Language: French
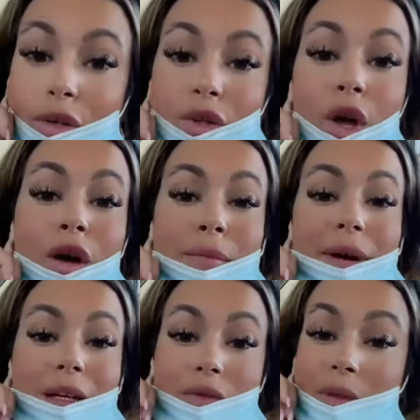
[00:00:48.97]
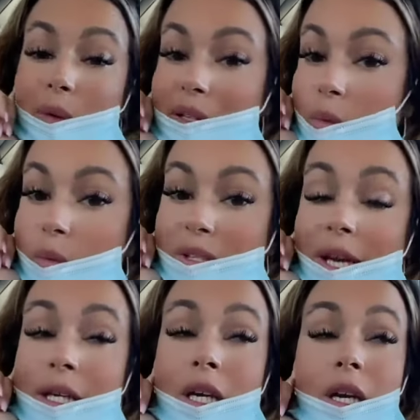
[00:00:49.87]
Vous m'avez donné plein de
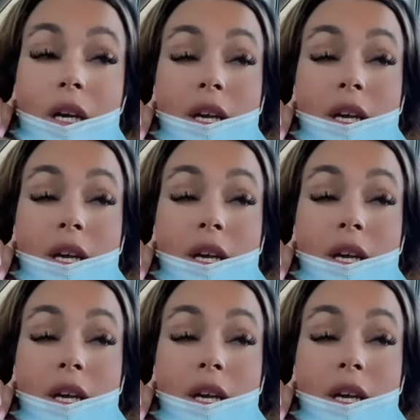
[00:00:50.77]
conseils.